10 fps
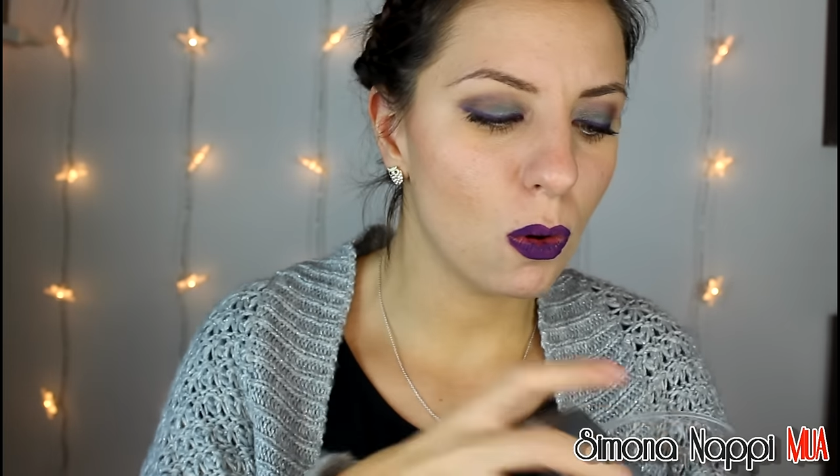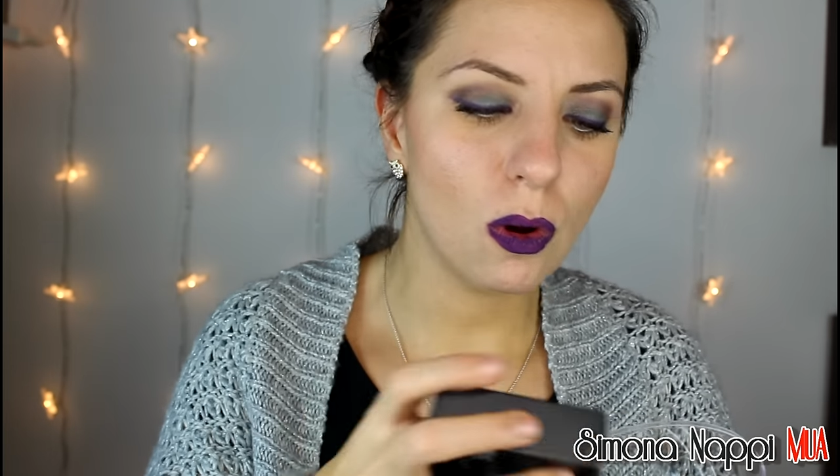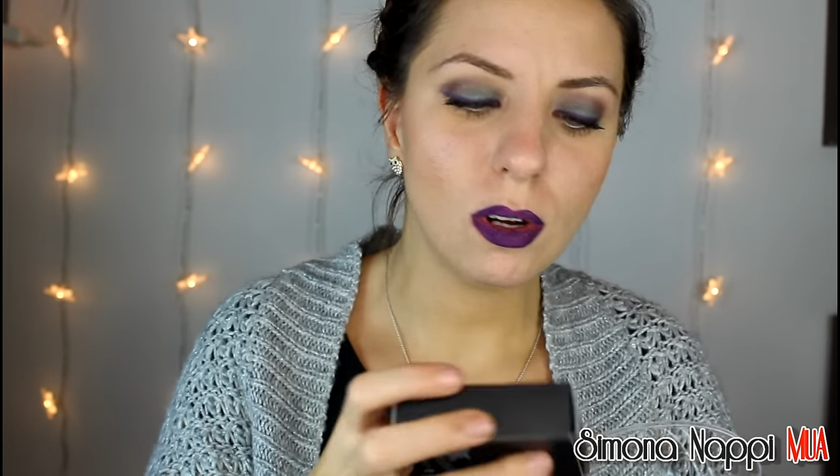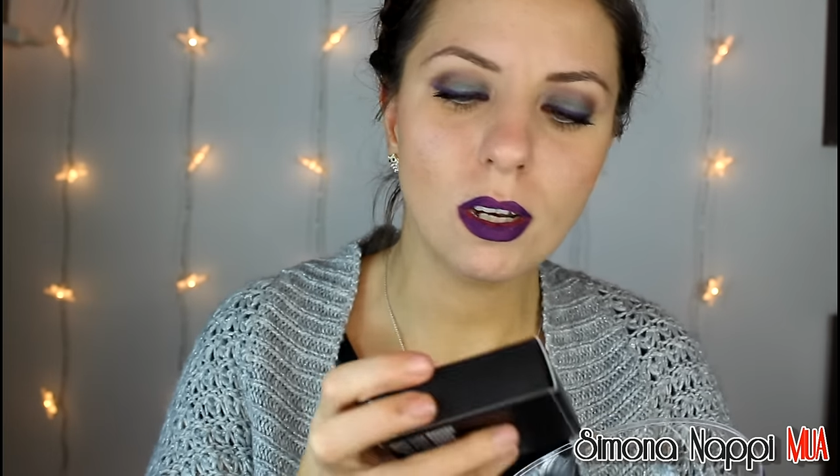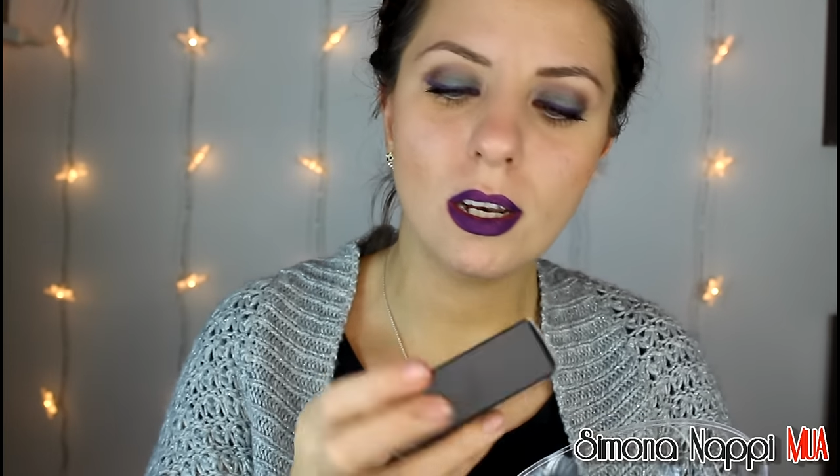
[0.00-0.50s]
cioè,
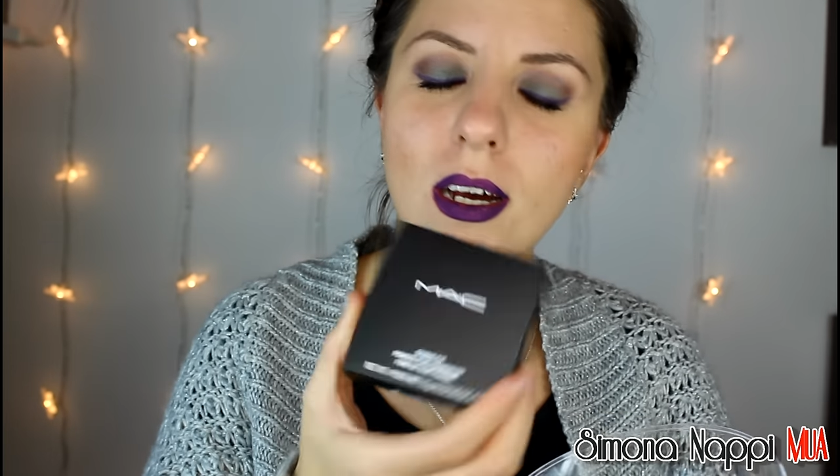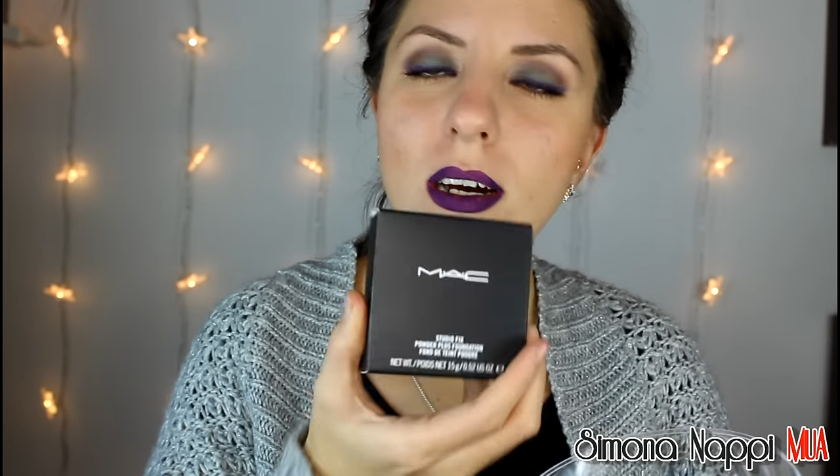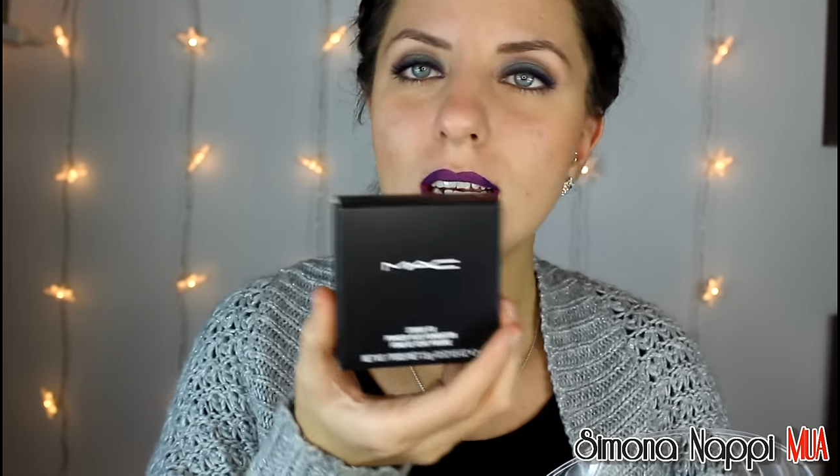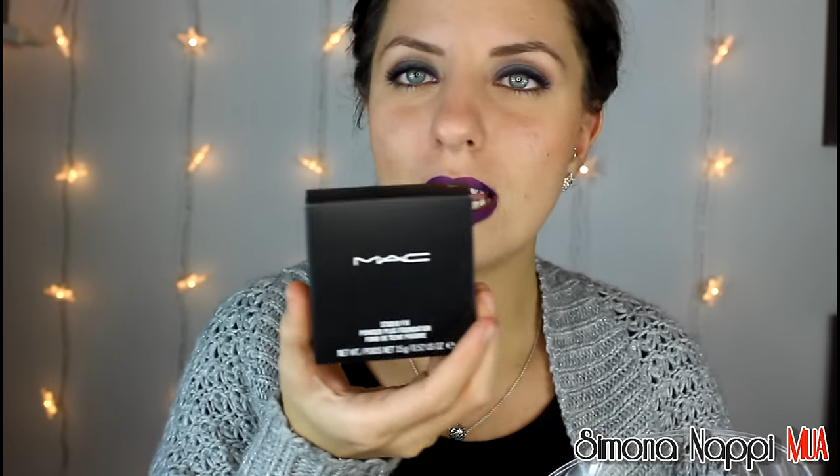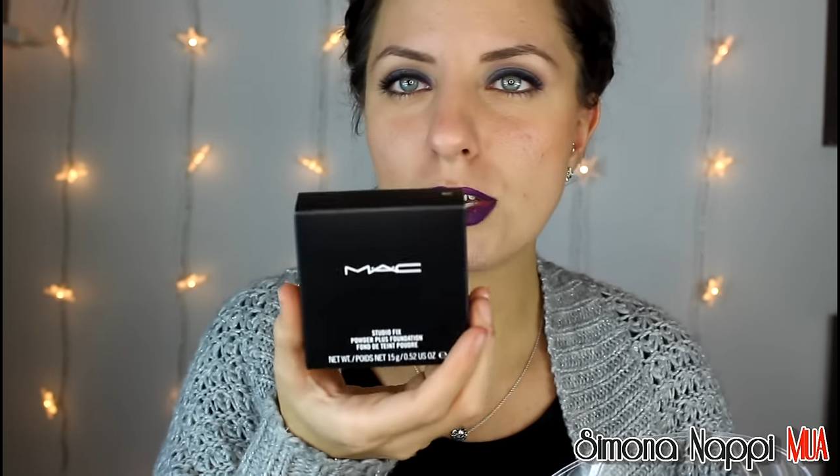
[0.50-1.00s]
con
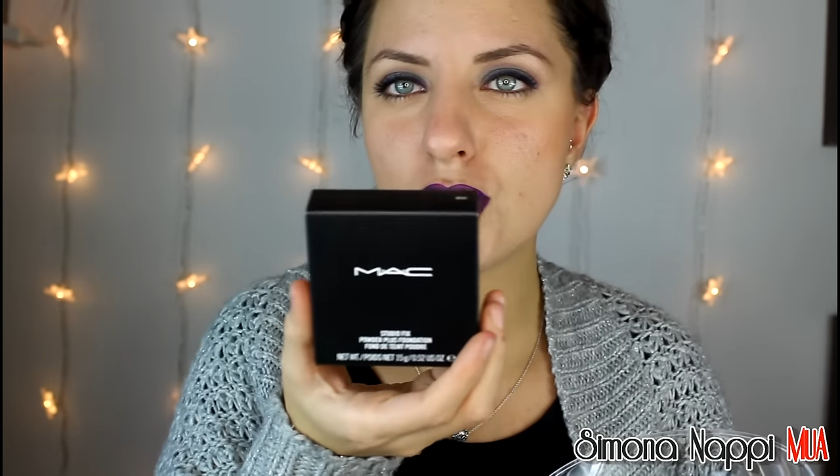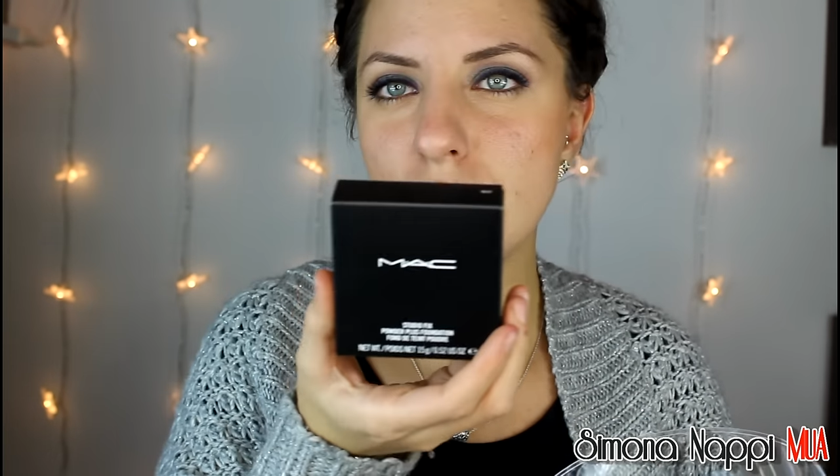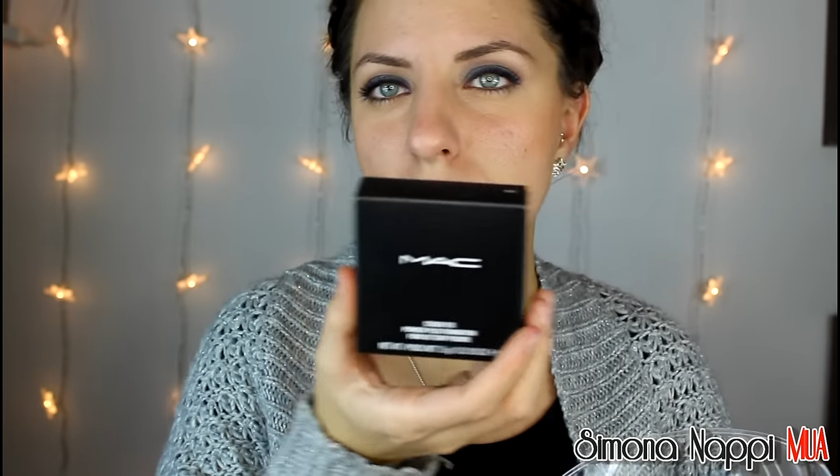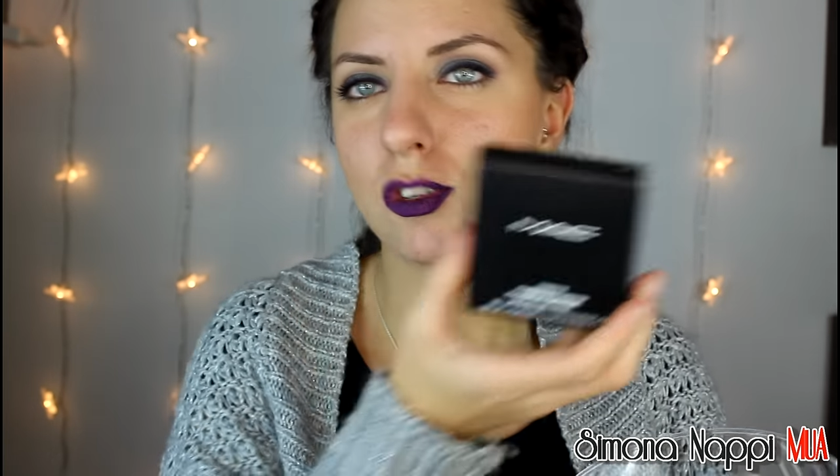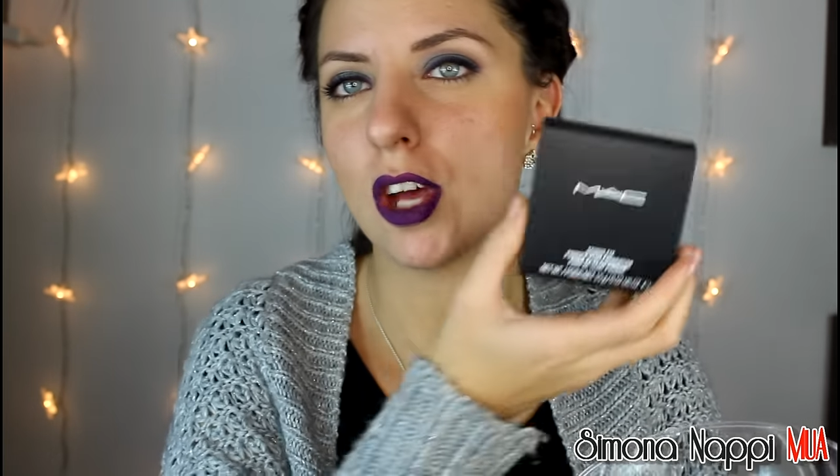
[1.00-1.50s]
l'altro
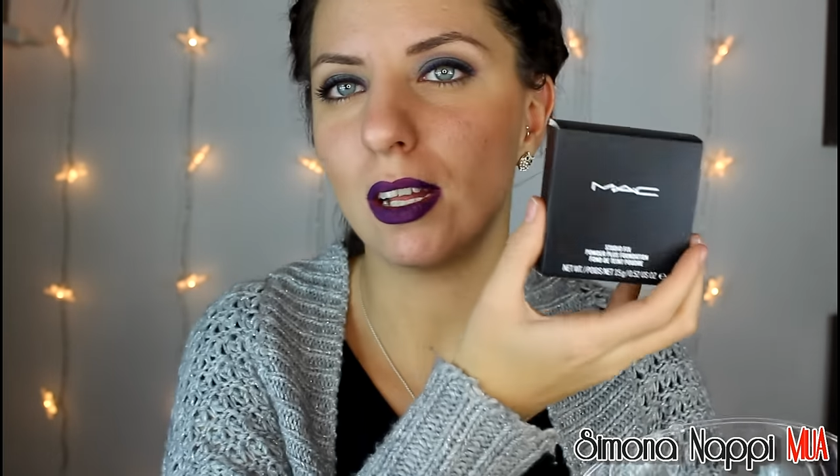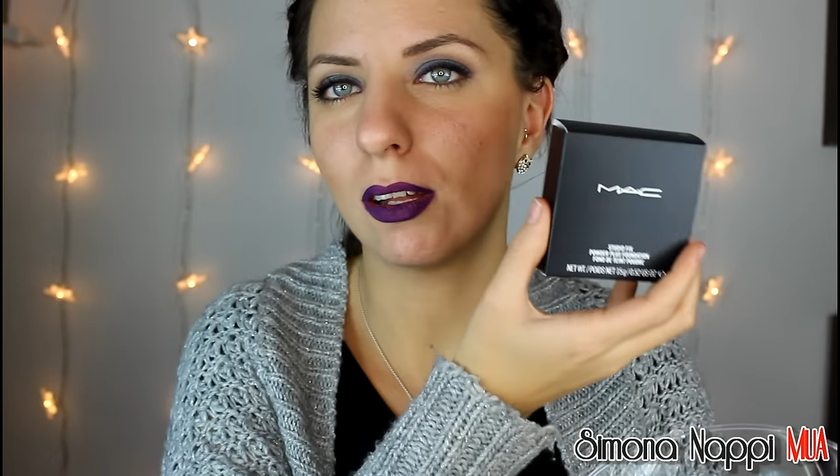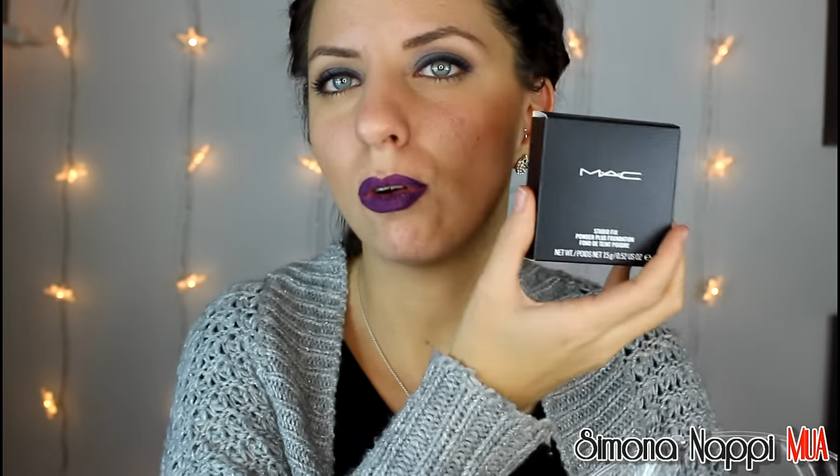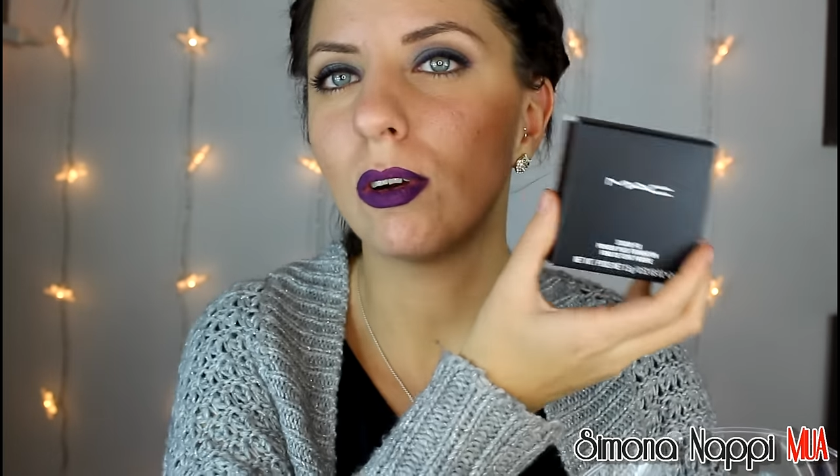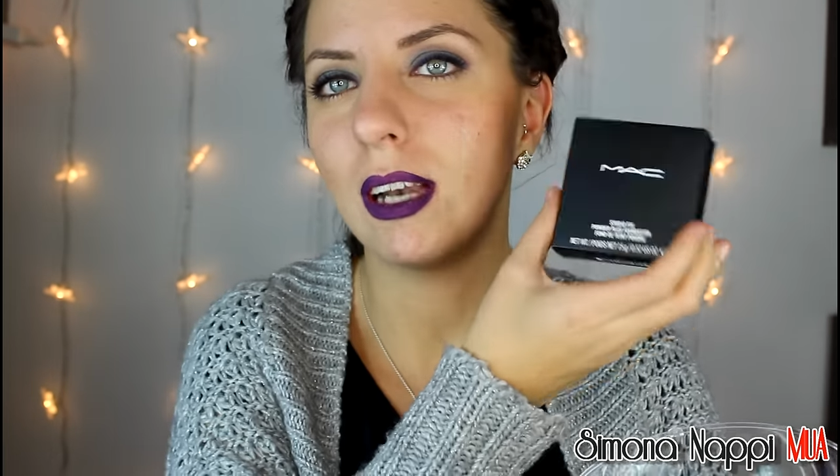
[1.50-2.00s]

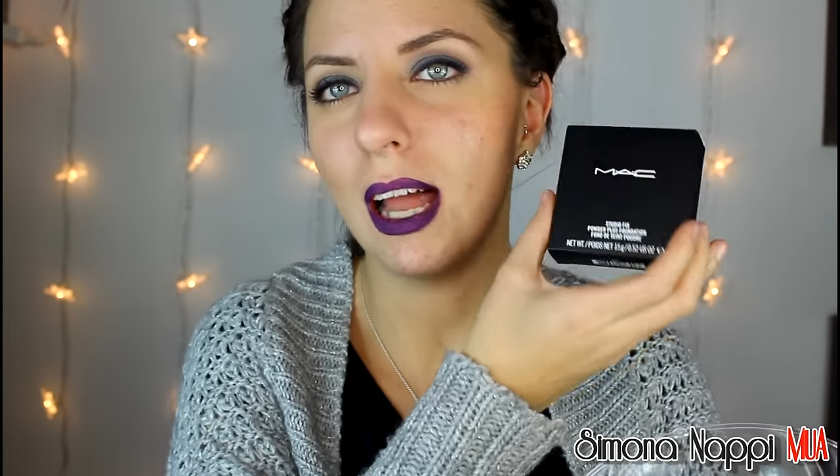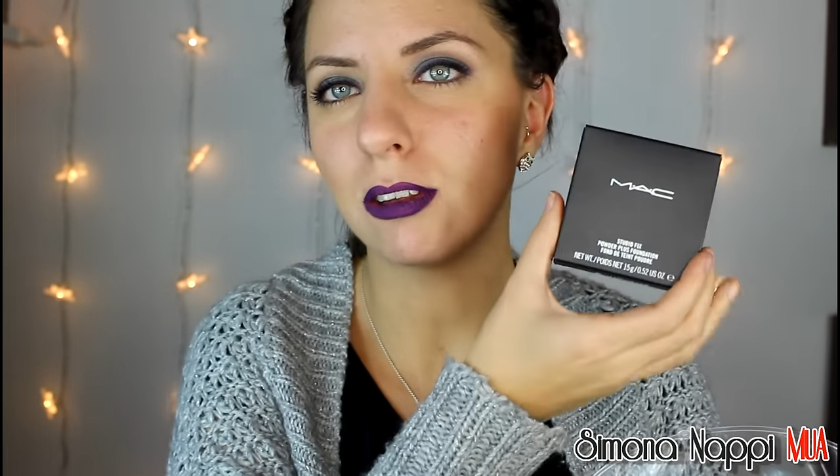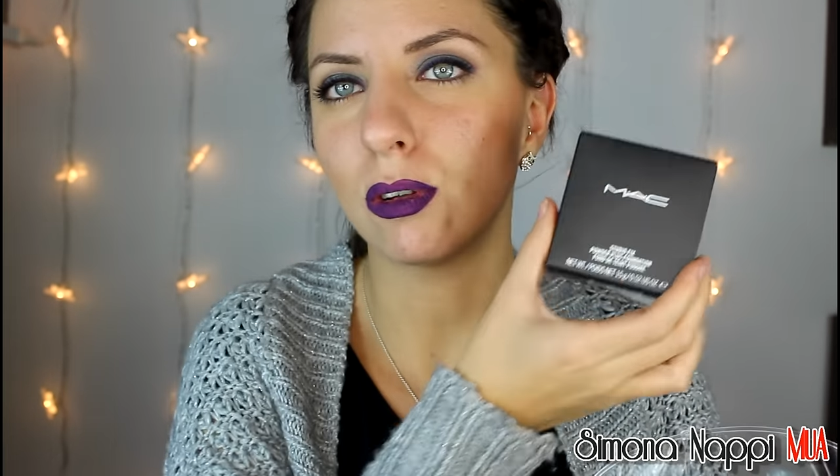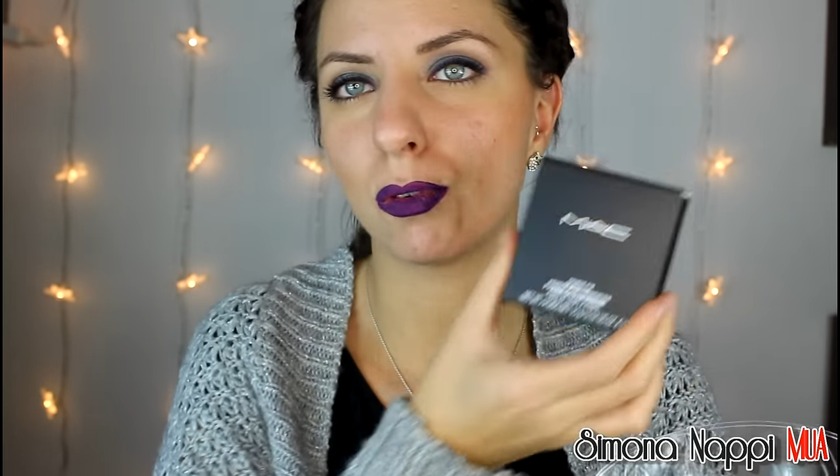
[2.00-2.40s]
la,